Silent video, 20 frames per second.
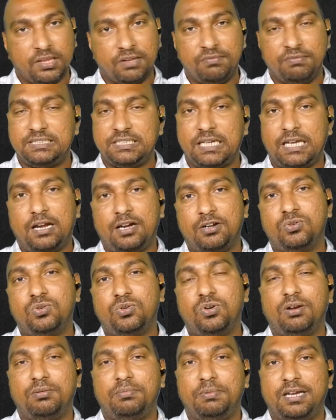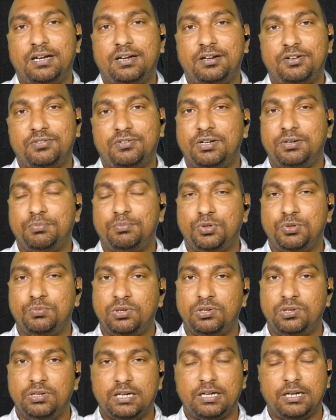ఇవి చాలా అనుకూలమైనటువంటి
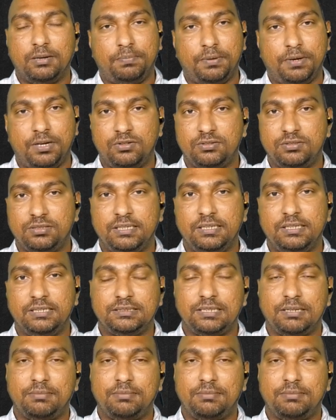భూములు ఇక్కడ పండుతాయి